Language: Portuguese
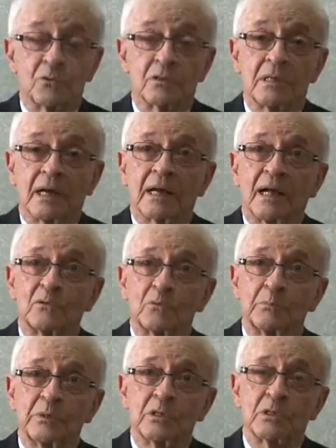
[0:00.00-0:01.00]
sagrado
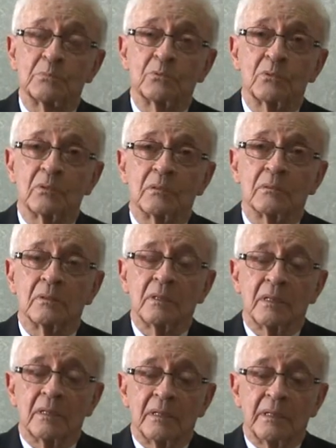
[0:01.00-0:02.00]
bispo
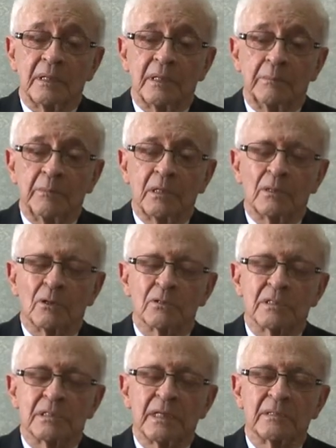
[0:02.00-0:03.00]
em
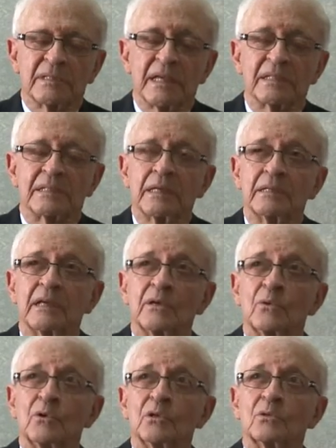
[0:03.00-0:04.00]

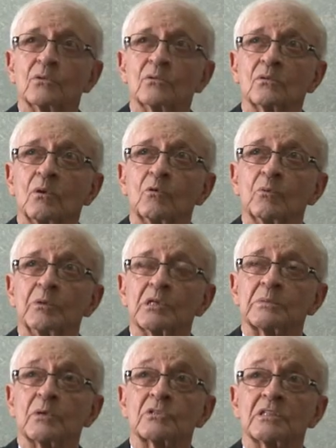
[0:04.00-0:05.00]
1968, como
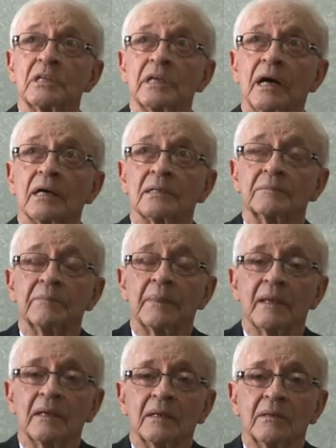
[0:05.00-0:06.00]
bispo auxiliar.
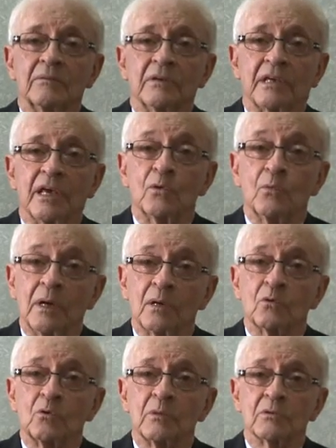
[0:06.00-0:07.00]
Fiquei um ano
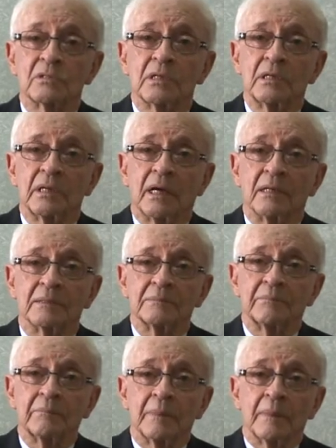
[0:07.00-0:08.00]
como auxiliar.
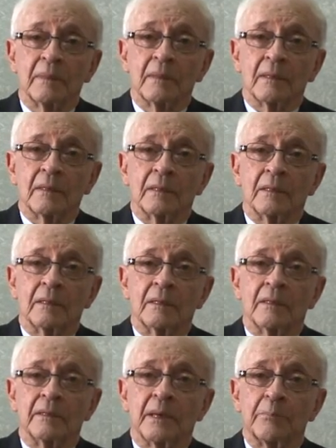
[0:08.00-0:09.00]

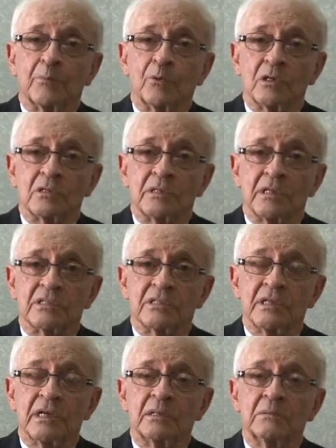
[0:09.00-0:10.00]
Depois
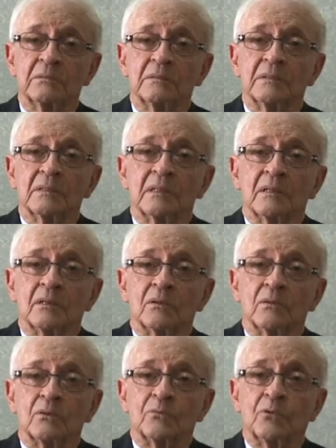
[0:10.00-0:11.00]
deste ano,
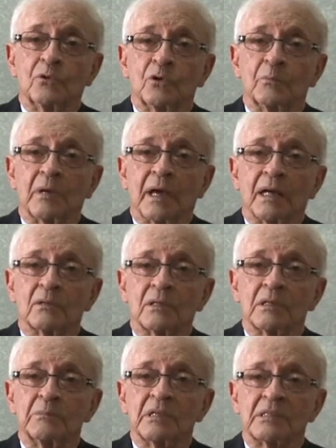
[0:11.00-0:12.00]
fui nomeado
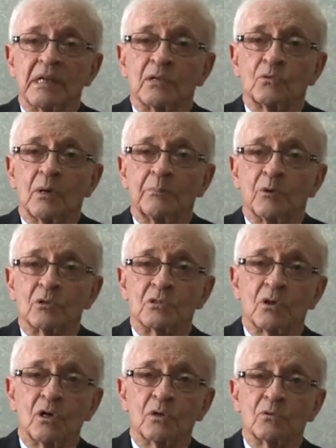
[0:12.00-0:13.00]
administrador
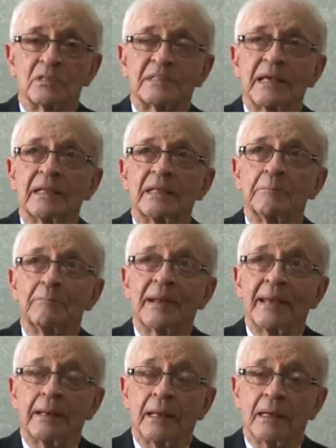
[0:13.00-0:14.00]
apostólico sede
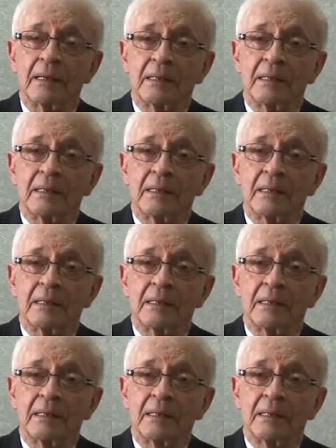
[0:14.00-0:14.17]
plena.